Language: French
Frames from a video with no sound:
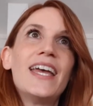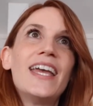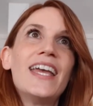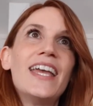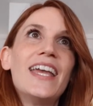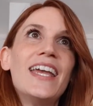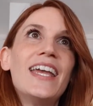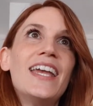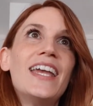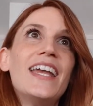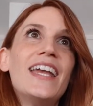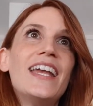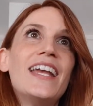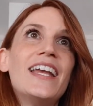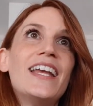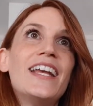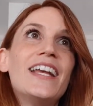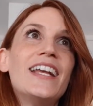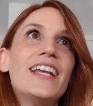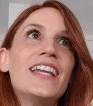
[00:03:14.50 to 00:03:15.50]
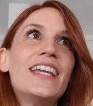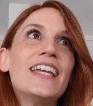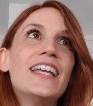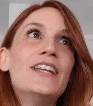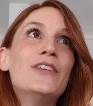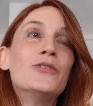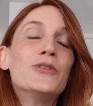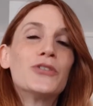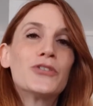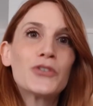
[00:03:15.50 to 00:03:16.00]
Et
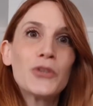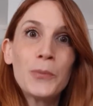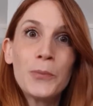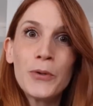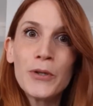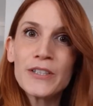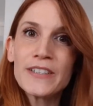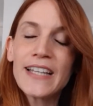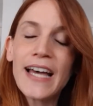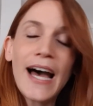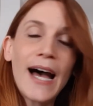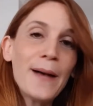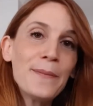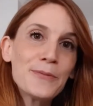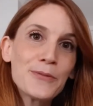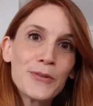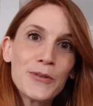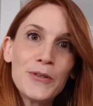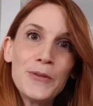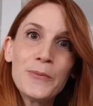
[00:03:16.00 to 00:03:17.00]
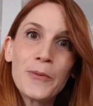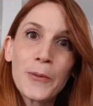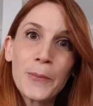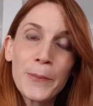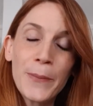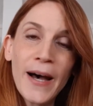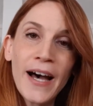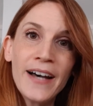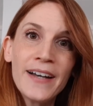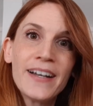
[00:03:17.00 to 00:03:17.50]
il ne s'oppose absolument
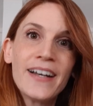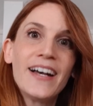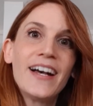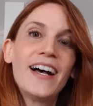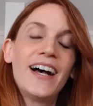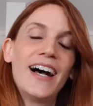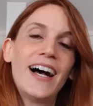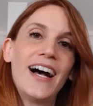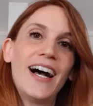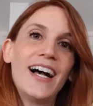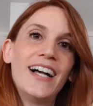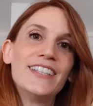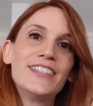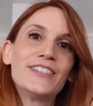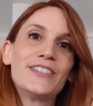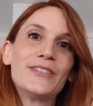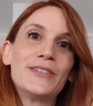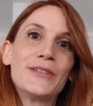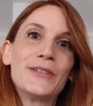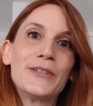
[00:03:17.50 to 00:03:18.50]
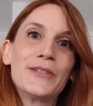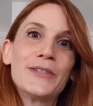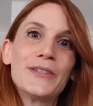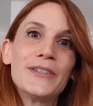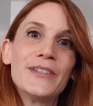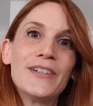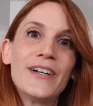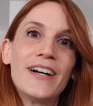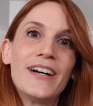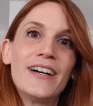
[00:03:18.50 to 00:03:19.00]
pas à ce que
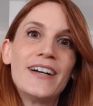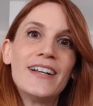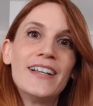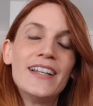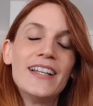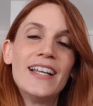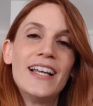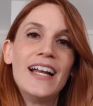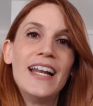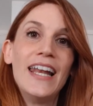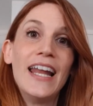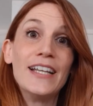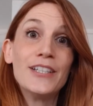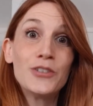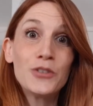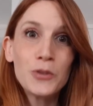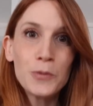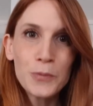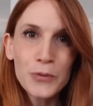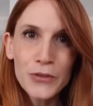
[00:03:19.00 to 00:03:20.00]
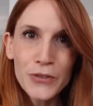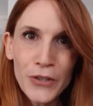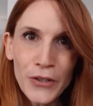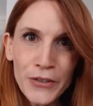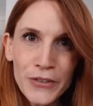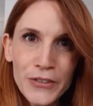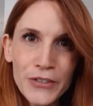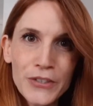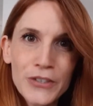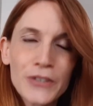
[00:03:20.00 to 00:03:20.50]
euh, la
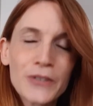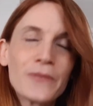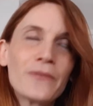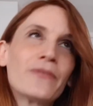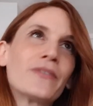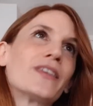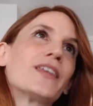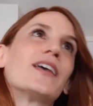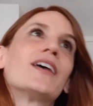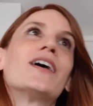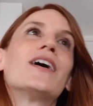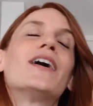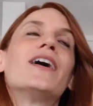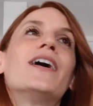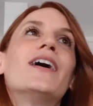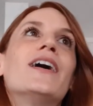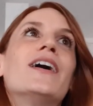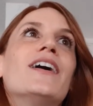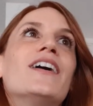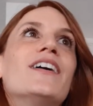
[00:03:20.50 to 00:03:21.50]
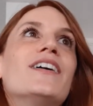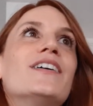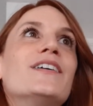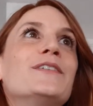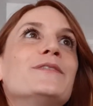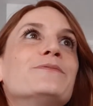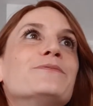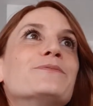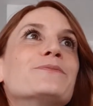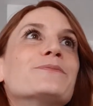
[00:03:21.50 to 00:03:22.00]
substance euh,
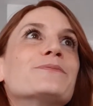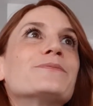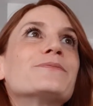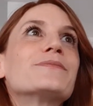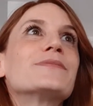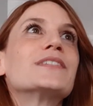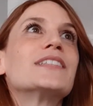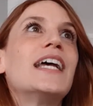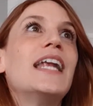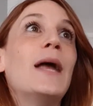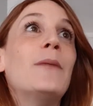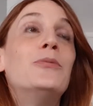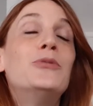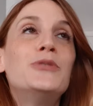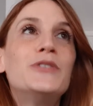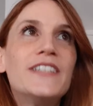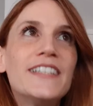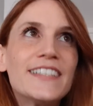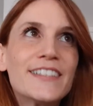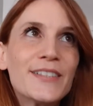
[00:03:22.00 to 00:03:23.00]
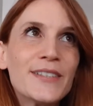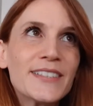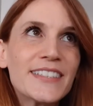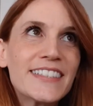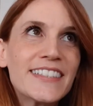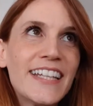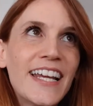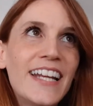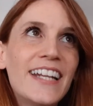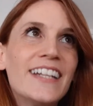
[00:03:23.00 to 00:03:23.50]
la plus
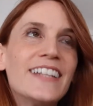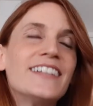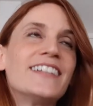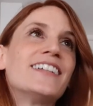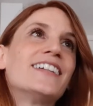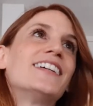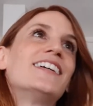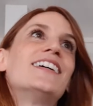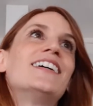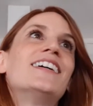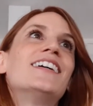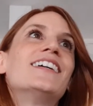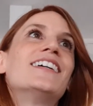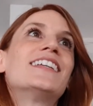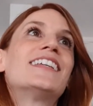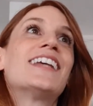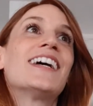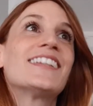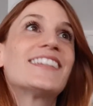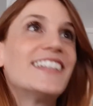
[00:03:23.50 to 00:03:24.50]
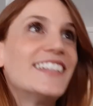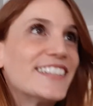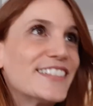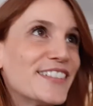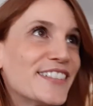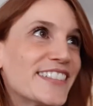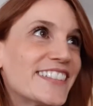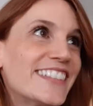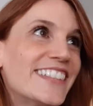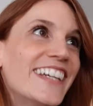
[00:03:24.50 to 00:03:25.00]
essentielle,
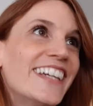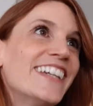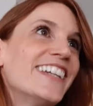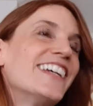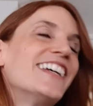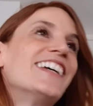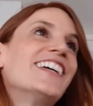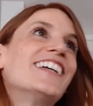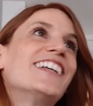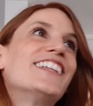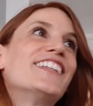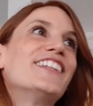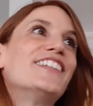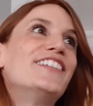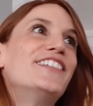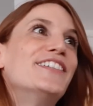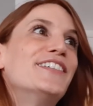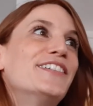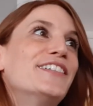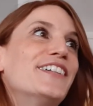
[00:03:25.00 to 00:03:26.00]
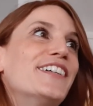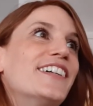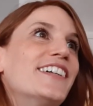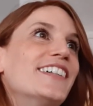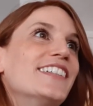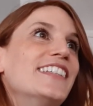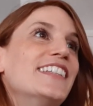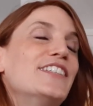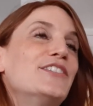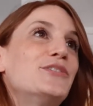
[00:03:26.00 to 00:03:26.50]
quintessentielle de,
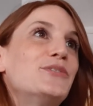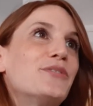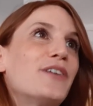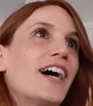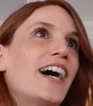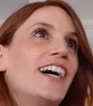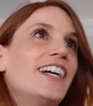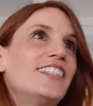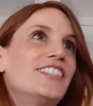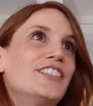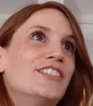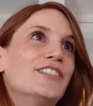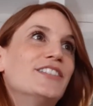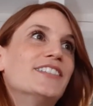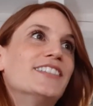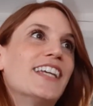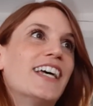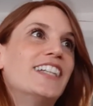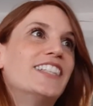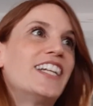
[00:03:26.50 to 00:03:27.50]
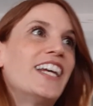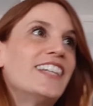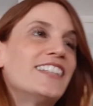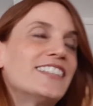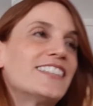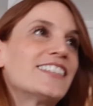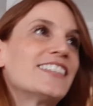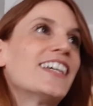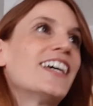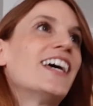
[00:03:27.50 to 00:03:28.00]
euh, des ouvrages de
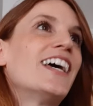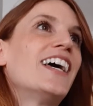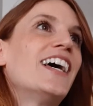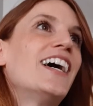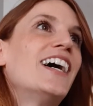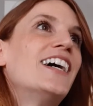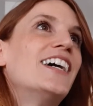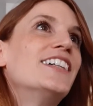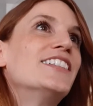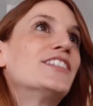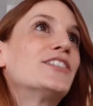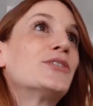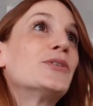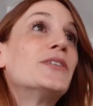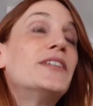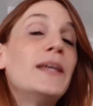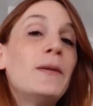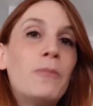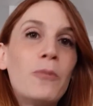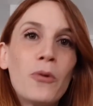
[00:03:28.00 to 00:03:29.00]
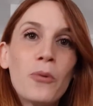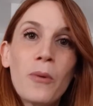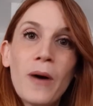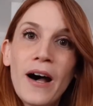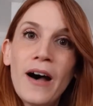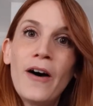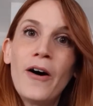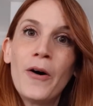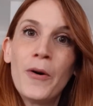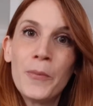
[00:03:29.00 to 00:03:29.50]
sagesse se
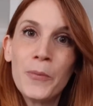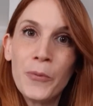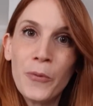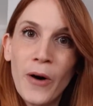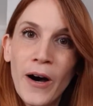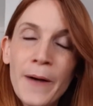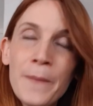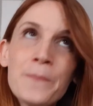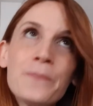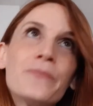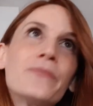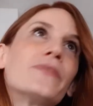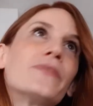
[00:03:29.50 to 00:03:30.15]
déploie en moi.